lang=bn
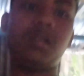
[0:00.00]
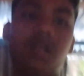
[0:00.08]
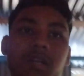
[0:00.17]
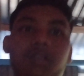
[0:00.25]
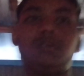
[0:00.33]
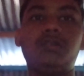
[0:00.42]

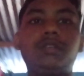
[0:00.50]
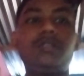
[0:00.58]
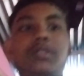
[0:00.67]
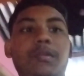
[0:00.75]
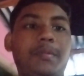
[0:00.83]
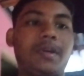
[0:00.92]
রান্নাঘরের
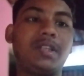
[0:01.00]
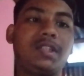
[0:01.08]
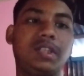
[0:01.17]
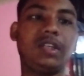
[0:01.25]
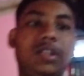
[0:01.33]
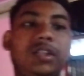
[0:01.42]
সব কাজ
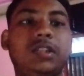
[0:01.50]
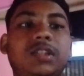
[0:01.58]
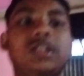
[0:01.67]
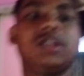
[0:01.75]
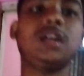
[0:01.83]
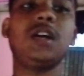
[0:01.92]
শেষ
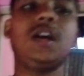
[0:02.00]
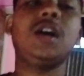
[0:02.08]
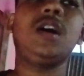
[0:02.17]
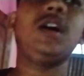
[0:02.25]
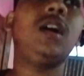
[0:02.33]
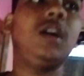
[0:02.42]

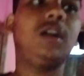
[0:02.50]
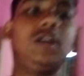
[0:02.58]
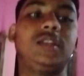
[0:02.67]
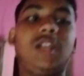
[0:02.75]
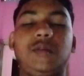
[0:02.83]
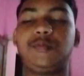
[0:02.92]

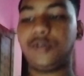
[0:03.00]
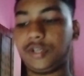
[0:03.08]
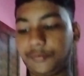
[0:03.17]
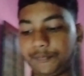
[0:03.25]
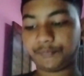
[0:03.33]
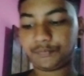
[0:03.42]

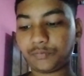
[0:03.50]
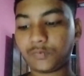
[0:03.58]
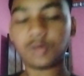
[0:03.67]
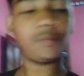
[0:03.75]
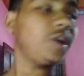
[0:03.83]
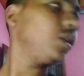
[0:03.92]
তারপরে
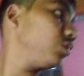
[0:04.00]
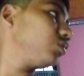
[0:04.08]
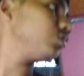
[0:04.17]
বেডও